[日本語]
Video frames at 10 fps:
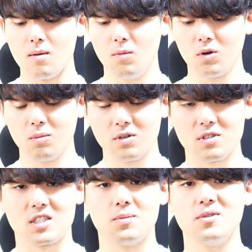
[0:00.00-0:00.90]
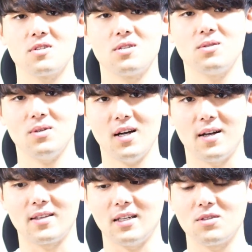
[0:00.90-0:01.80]
僕も自分の仕事
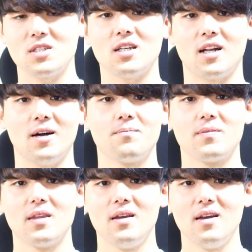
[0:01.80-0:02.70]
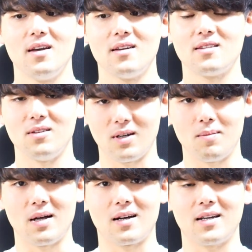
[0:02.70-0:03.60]
が楽しいからっていうの
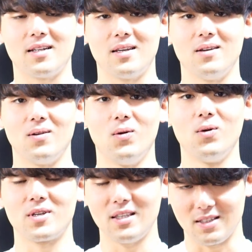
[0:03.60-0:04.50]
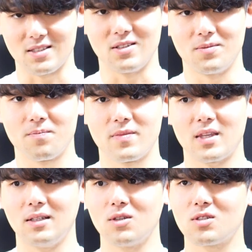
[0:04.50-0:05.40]
がまあかなり大きいんですよ
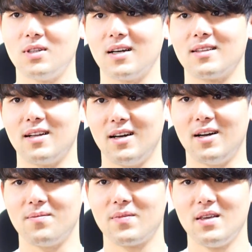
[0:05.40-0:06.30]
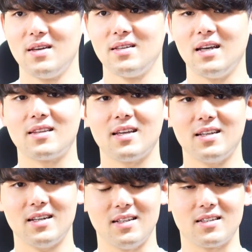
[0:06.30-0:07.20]
楽しくなかったらやってい
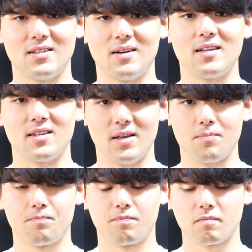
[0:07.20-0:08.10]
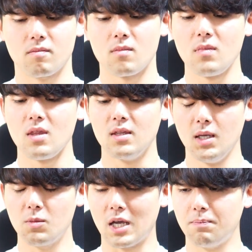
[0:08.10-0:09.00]
けないなっていうのがあって
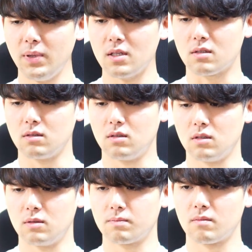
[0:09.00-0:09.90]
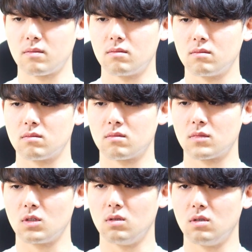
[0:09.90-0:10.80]
でもやっぱりそのう
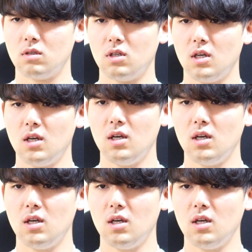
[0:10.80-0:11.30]
んと